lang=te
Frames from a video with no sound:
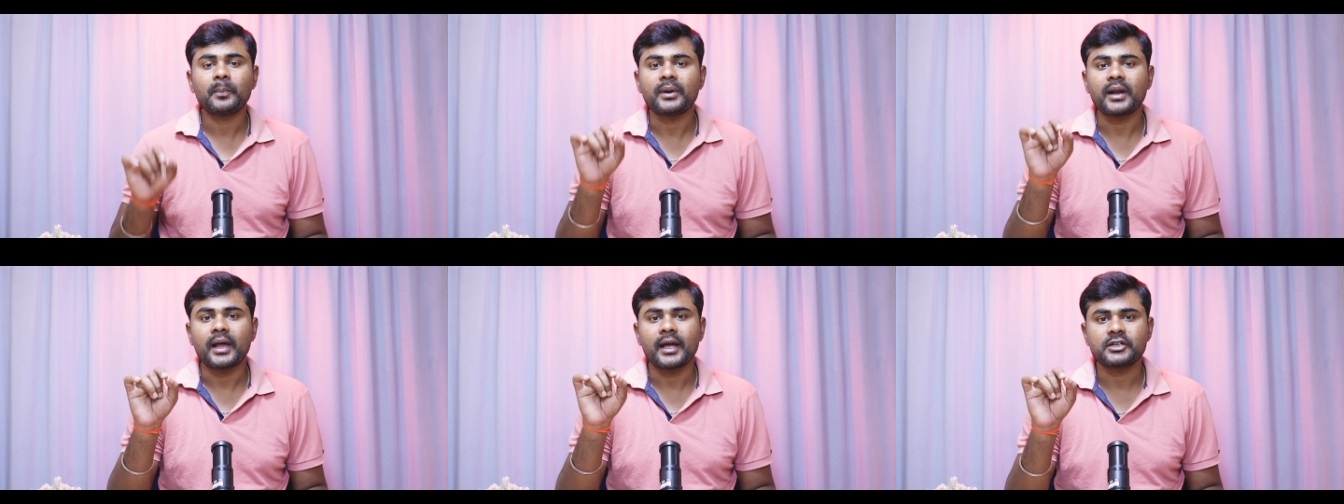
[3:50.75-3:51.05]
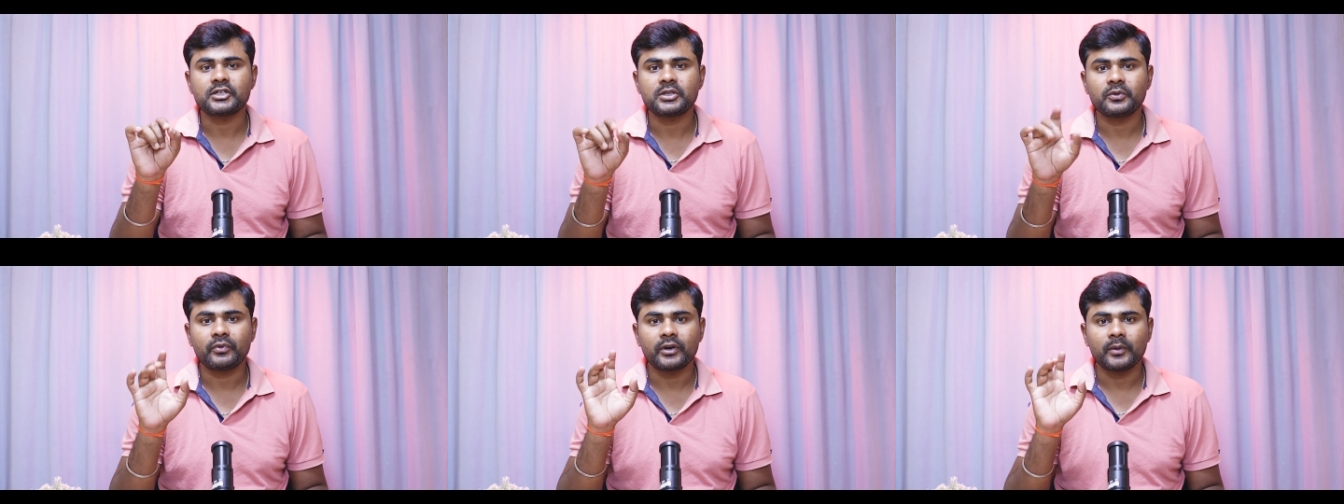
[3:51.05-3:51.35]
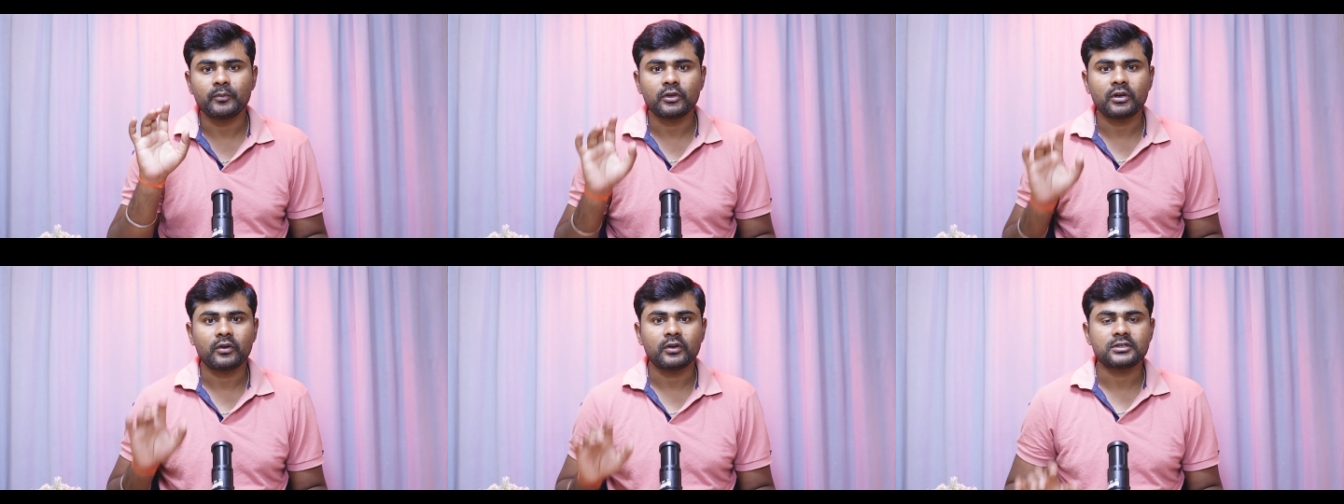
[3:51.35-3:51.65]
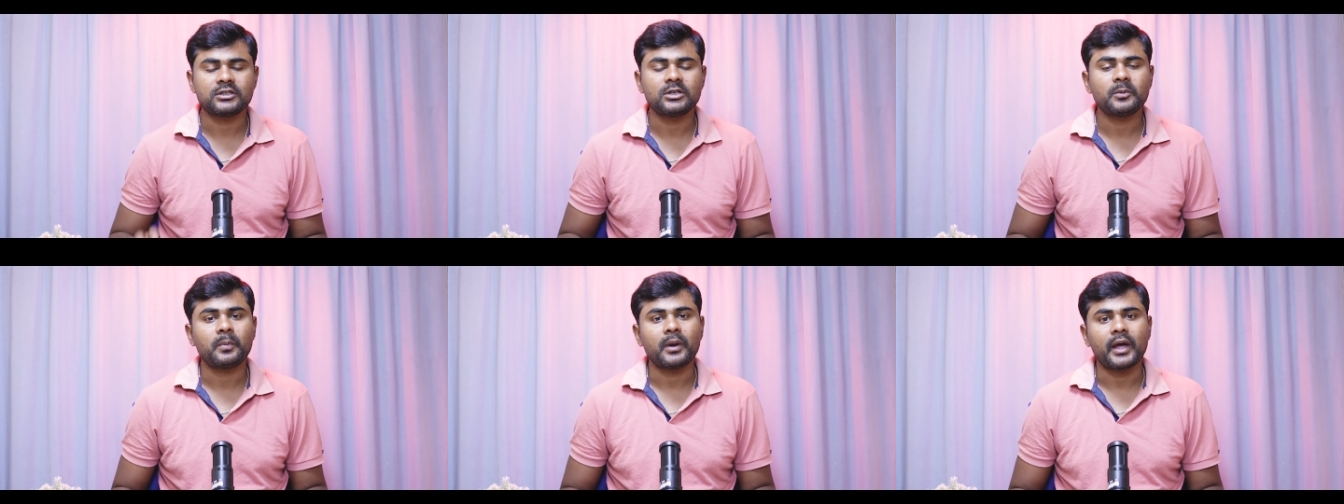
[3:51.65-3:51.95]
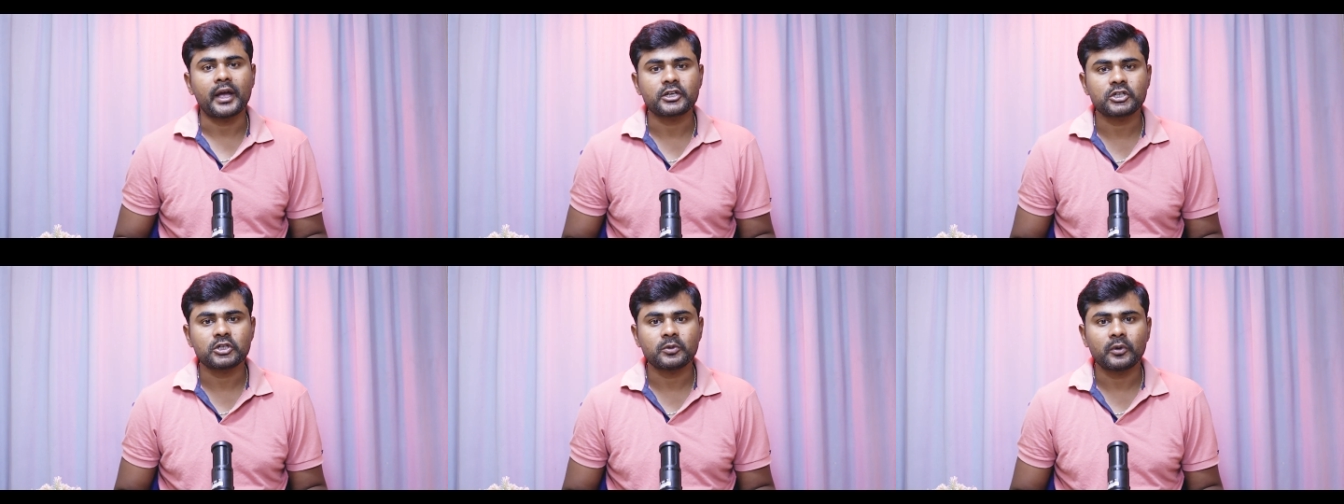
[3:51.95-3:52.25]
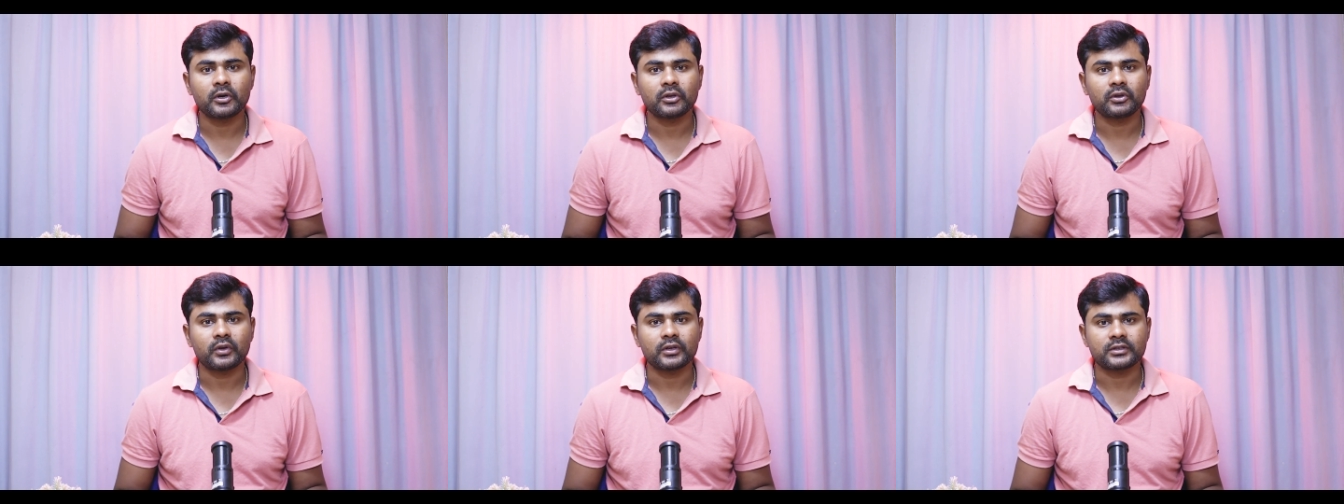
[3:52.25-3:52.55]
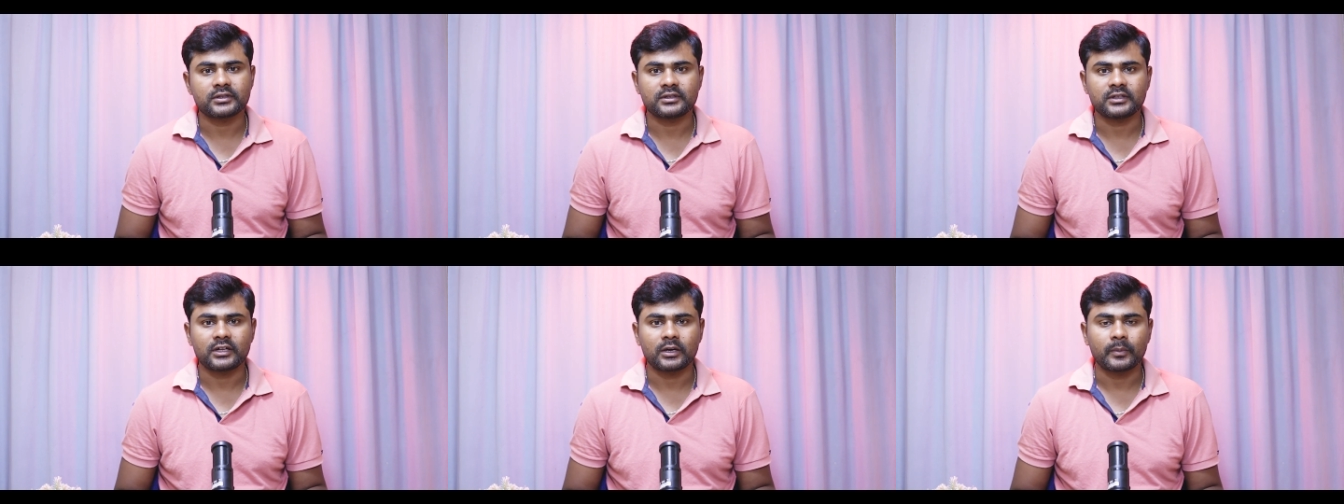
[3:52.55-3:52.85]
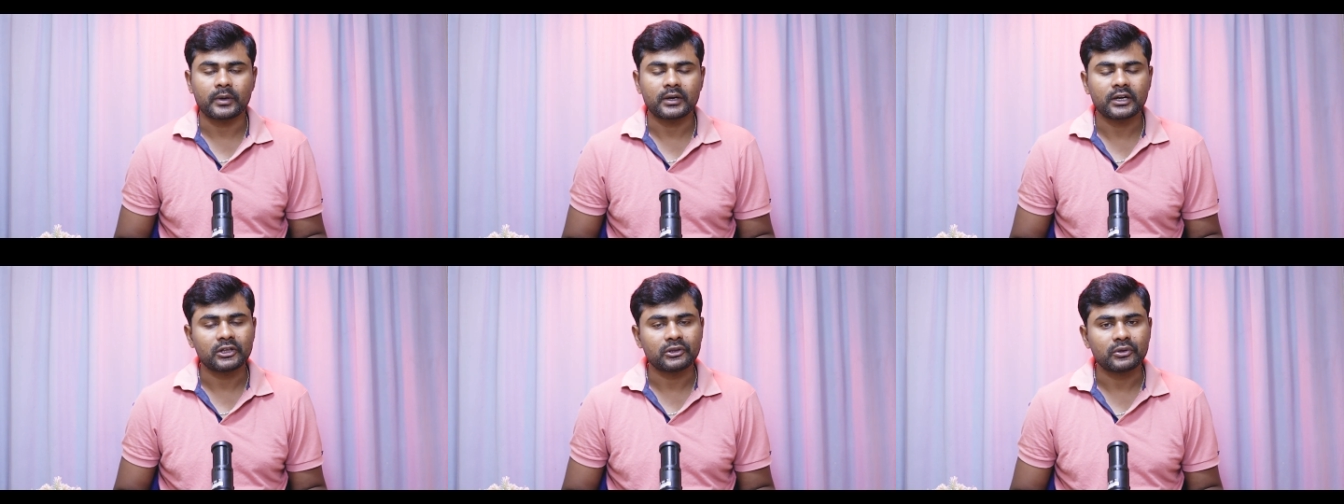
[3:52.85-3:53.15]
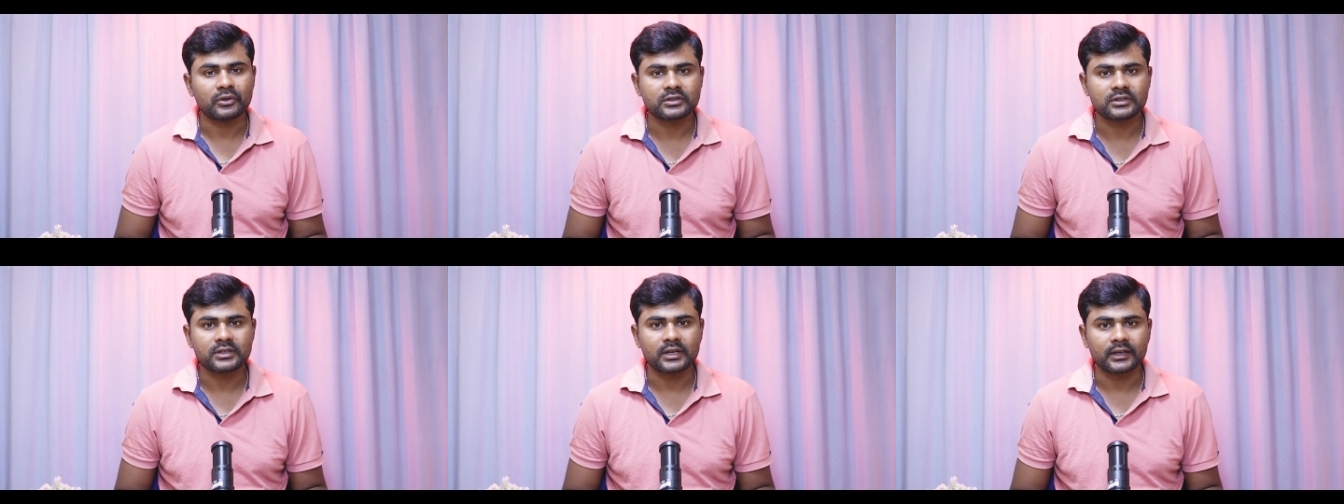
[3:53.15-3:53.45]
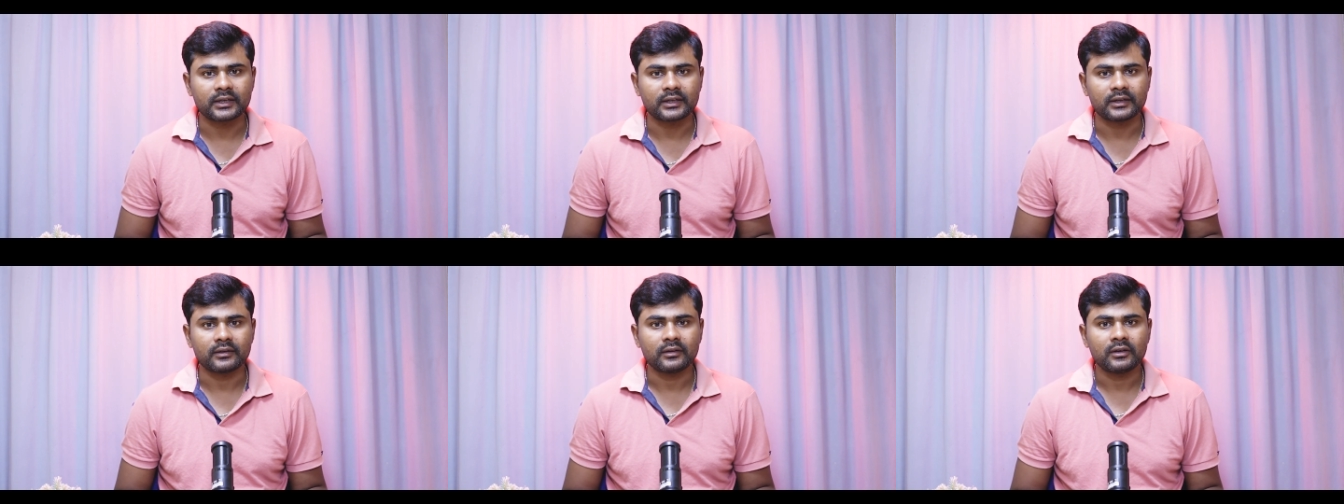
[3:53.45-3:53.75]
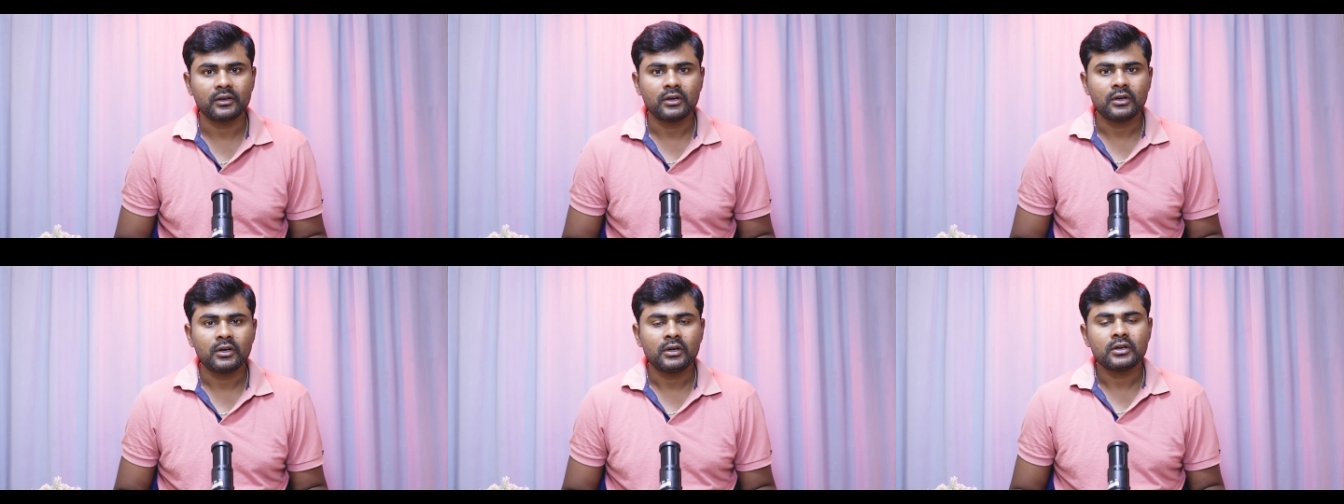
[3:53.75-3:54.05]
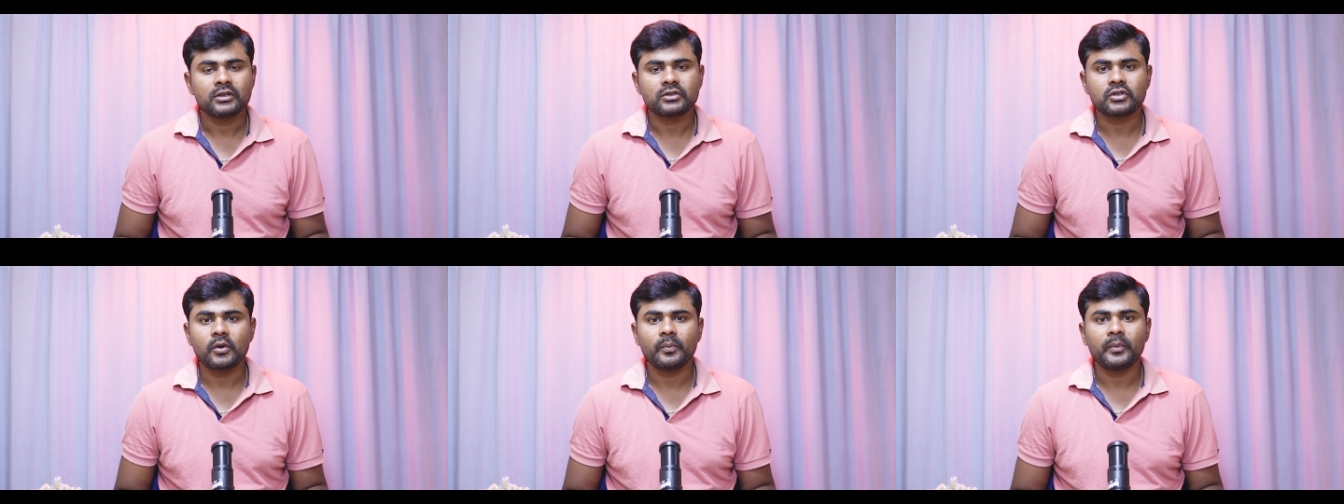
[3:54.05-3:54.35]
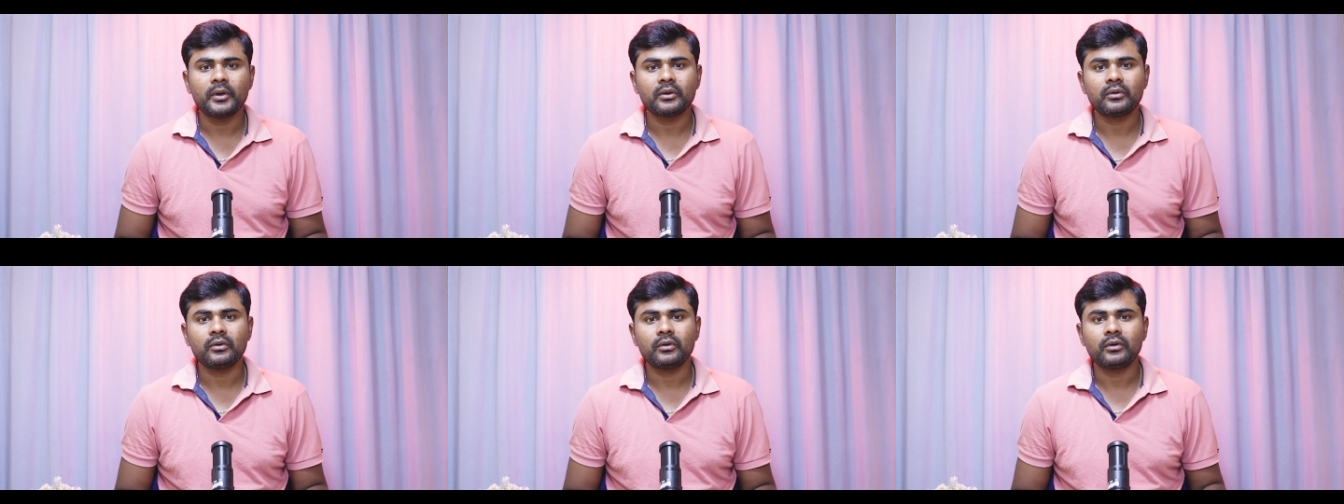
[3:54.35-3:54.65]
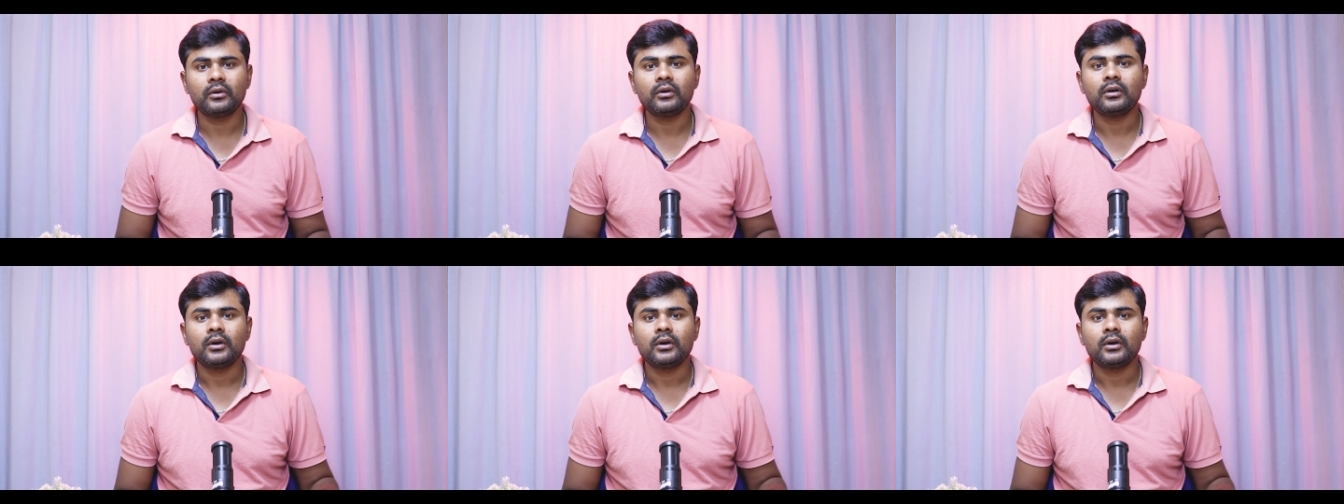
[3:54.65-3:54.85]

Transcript: ప్లాస్టిక్ ఫ్రేమ్తోనే వస్తుంది ప్లాస్టిక్ బోర్డ్తో వస్తుంది అనమాట ఇది వచ్చేసరికి సో మీకు